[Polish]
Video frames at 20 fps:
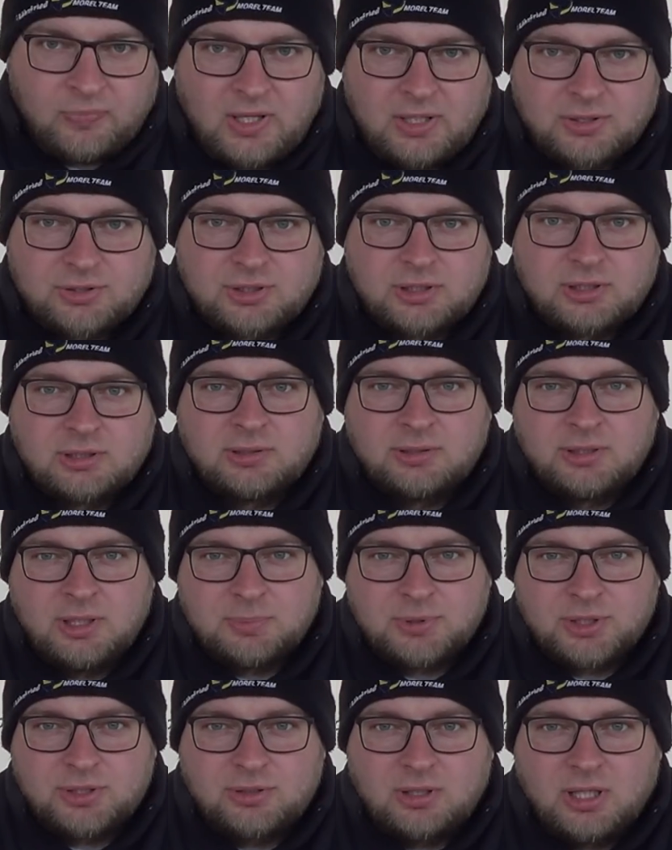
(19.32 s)
Także nie
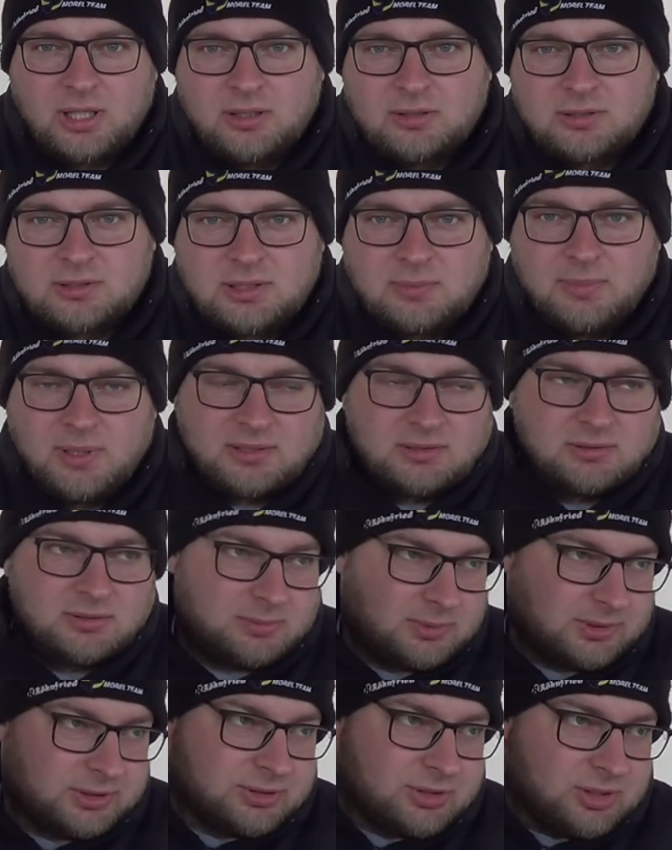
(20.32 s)
przeciągając za
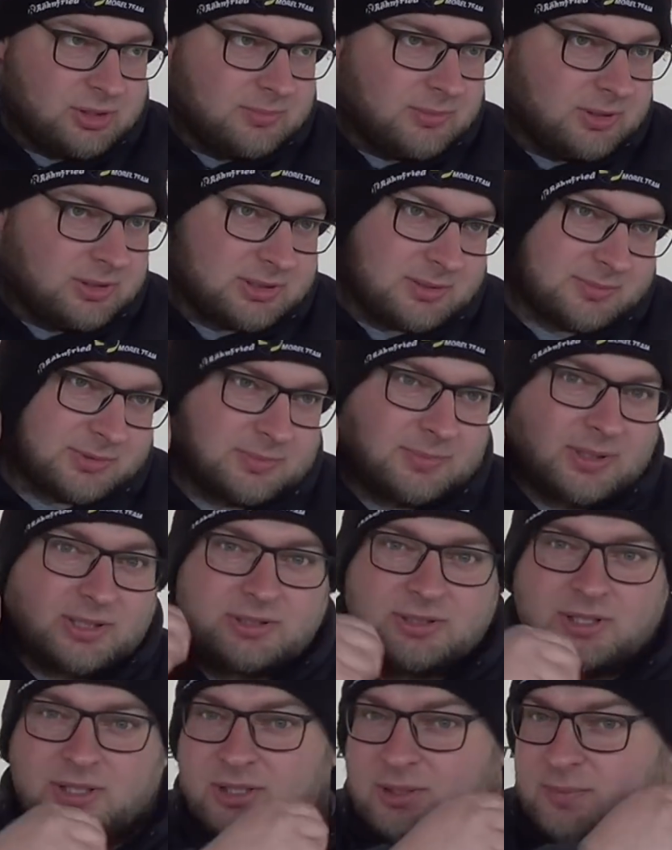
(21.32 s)
bardzo, bo jest zimno, jestem
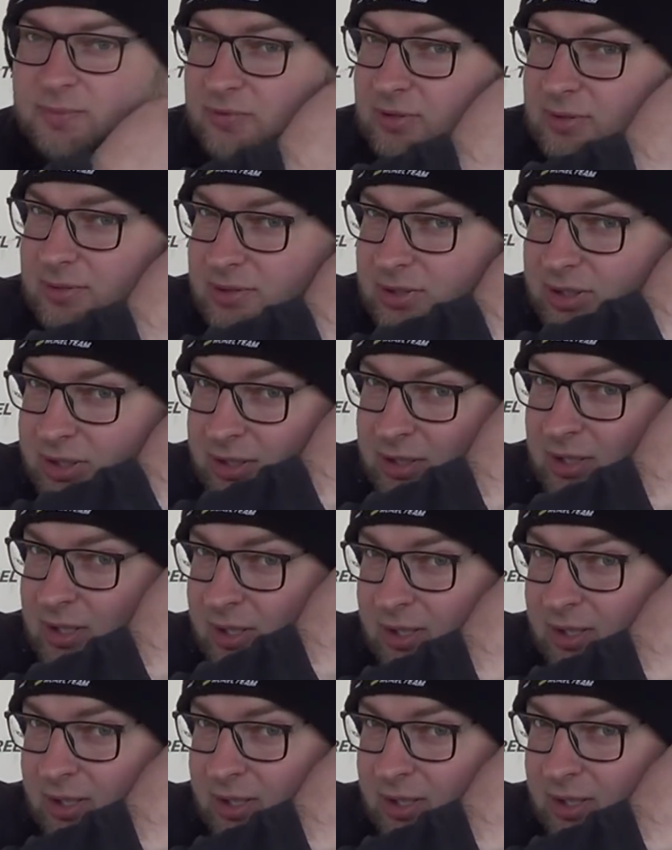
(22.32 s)
zmarznięty, pewnie będę